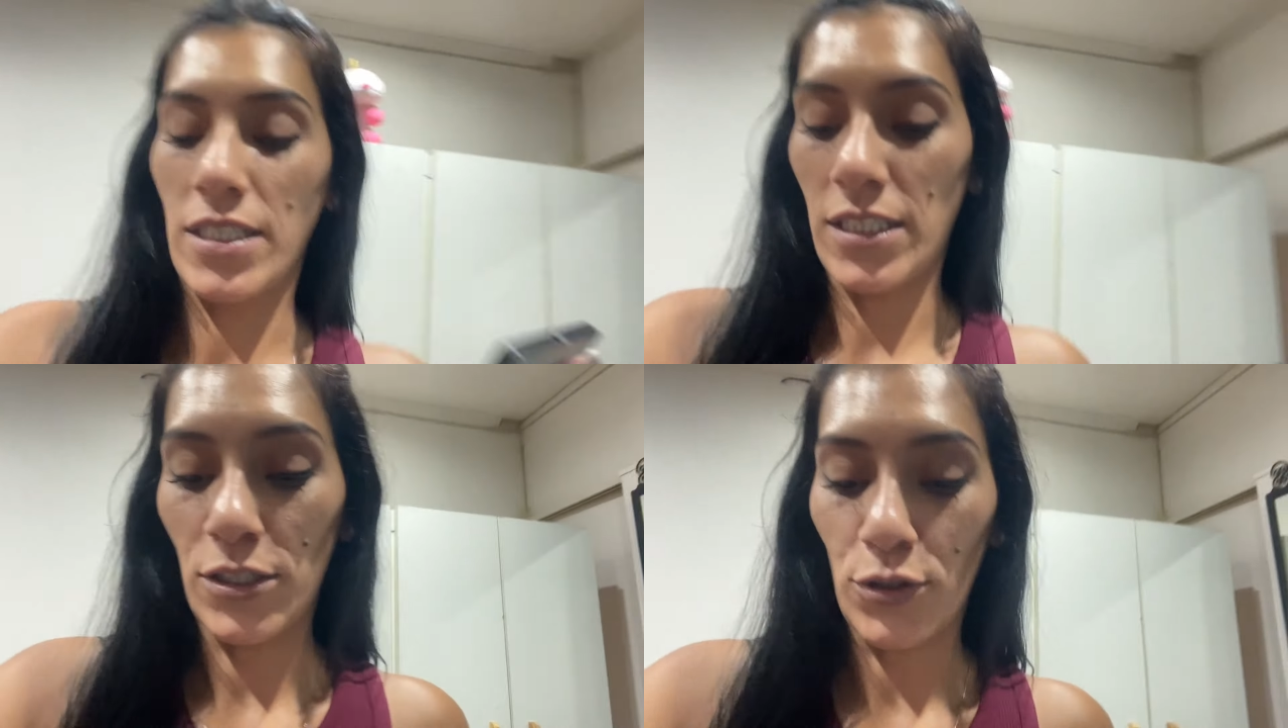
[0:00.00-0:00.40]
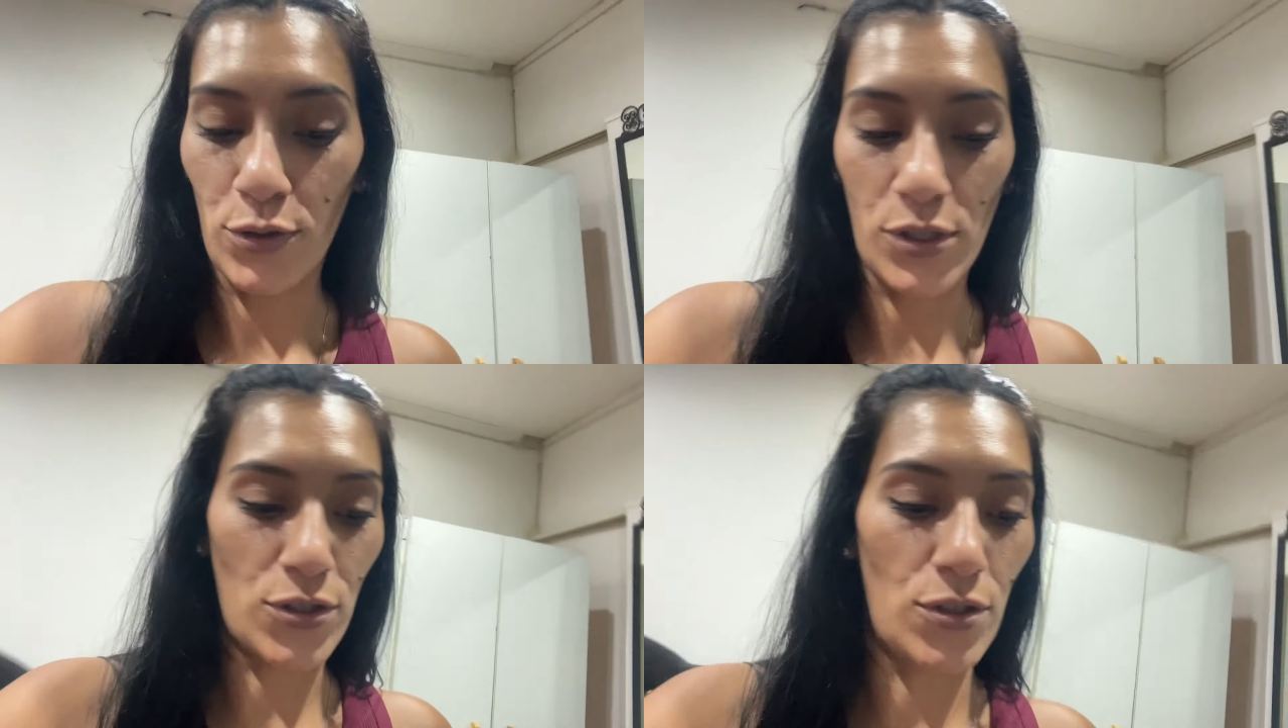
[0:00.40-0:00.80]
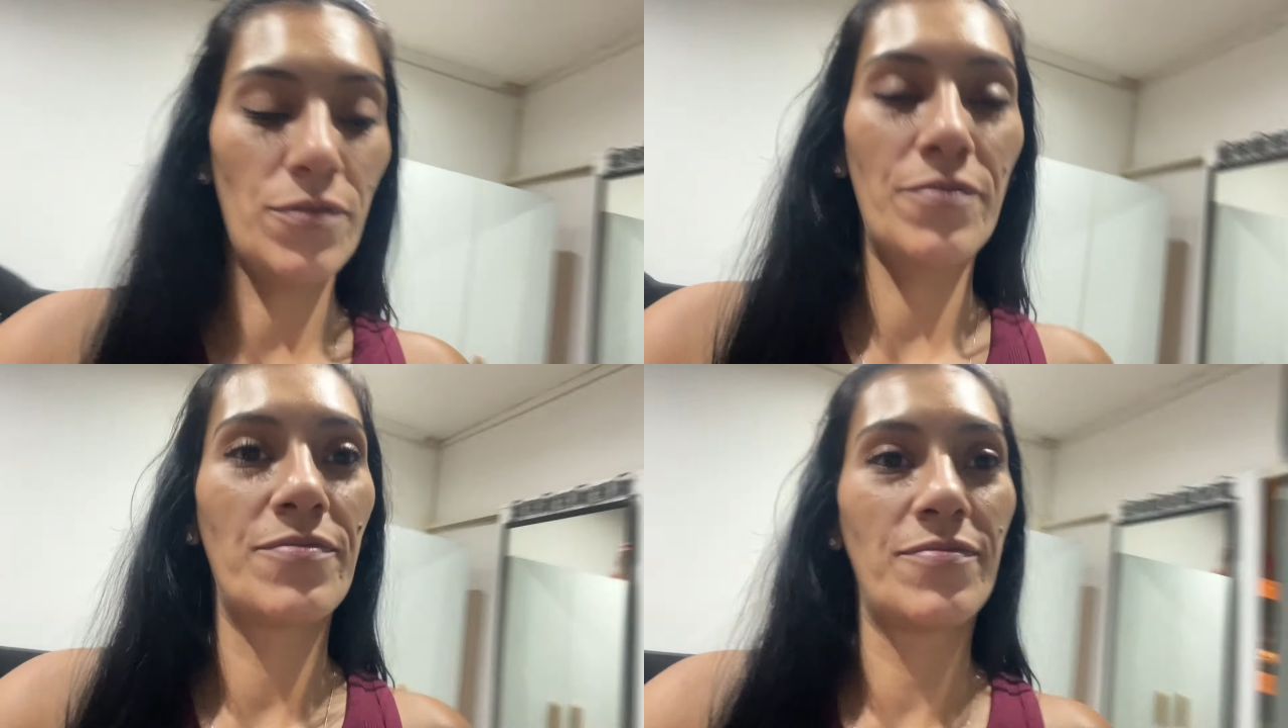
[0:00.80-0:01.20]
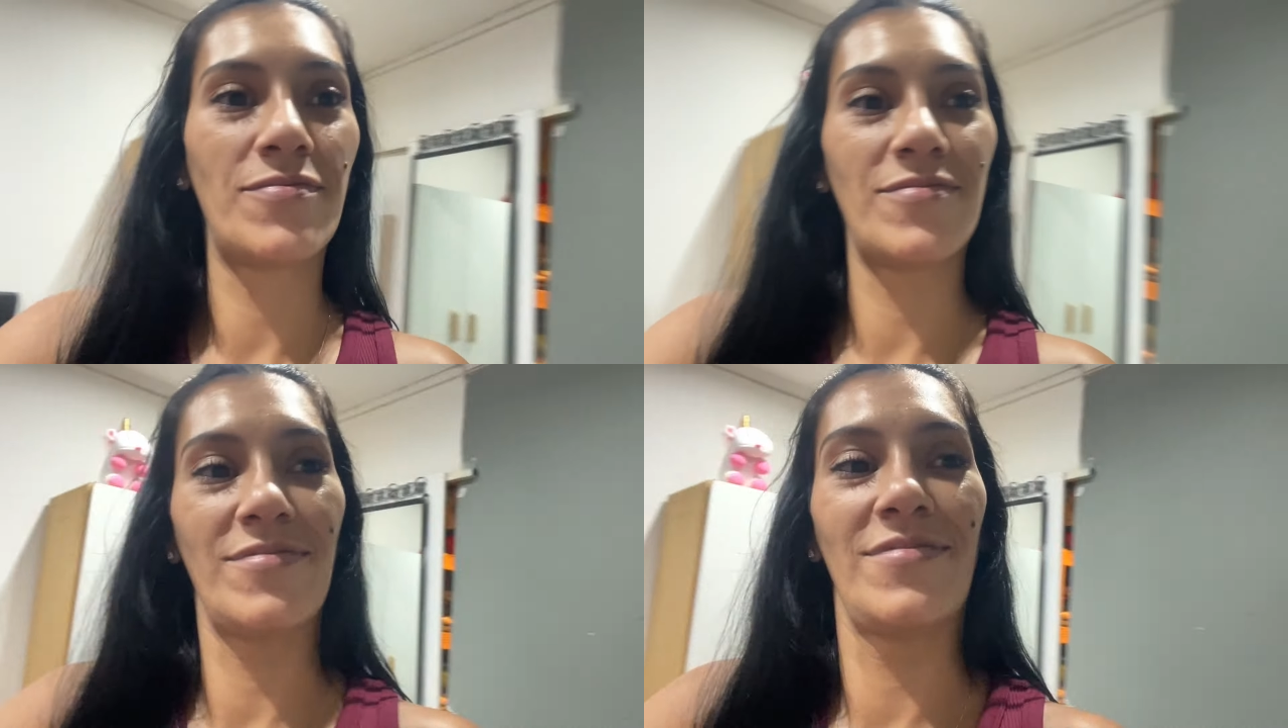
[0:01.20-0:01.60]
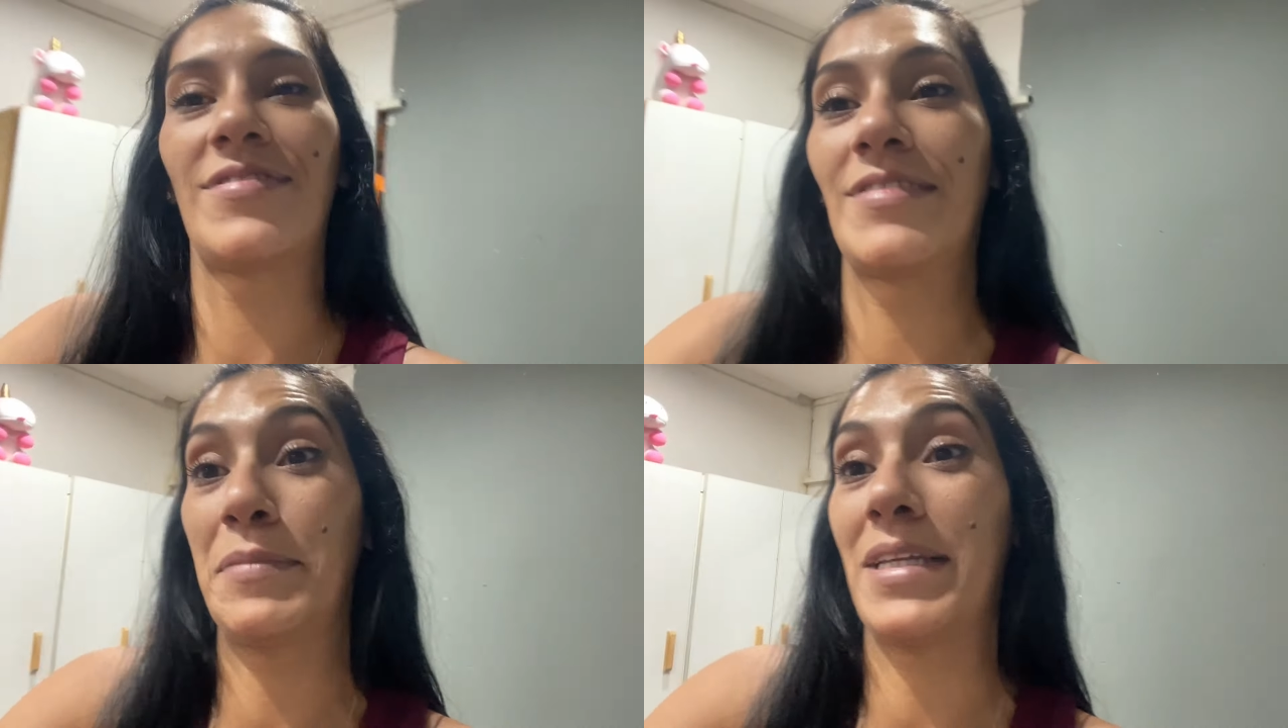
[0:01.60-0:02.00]
y todo eso.
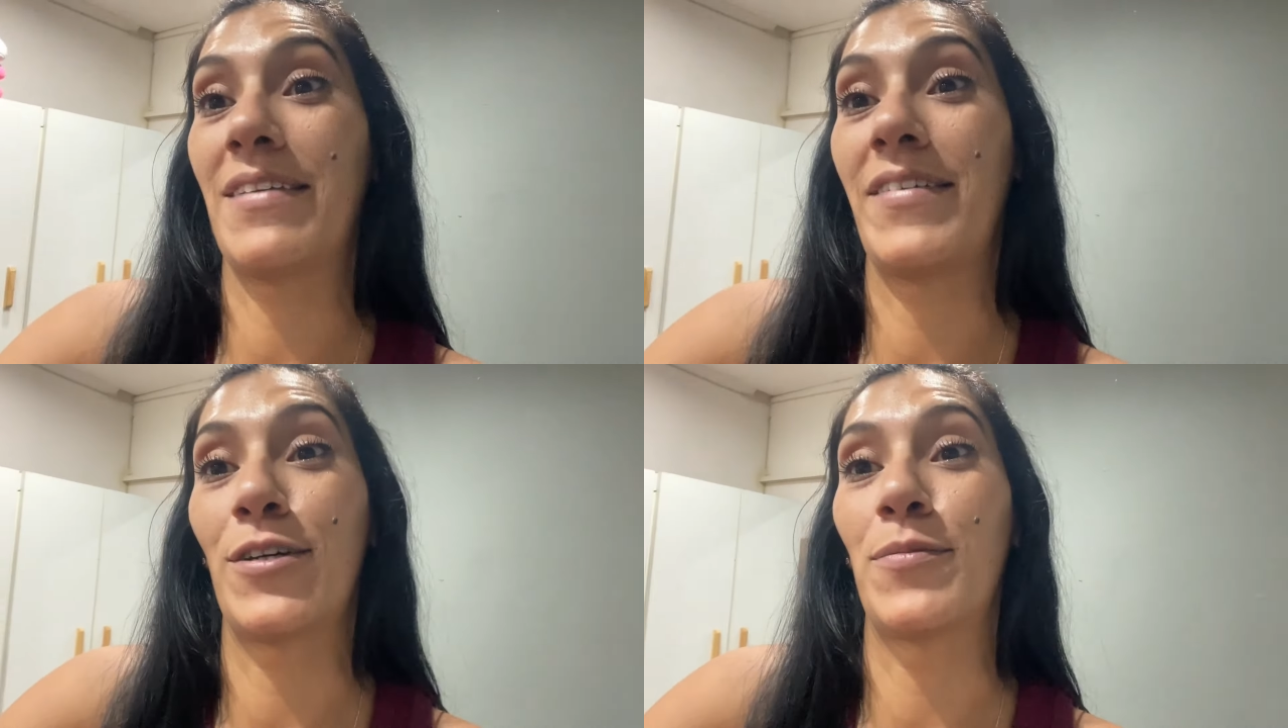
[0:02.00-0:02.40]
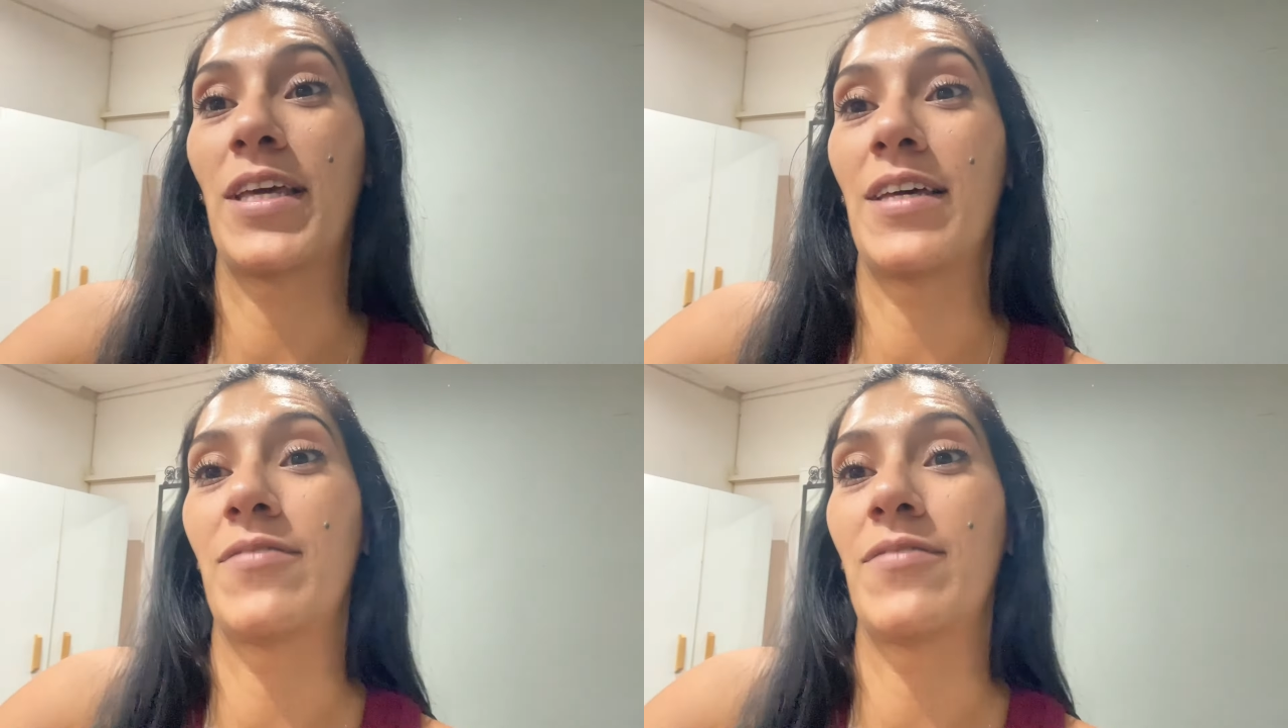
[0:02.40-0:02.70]
Para que vean cómo queda.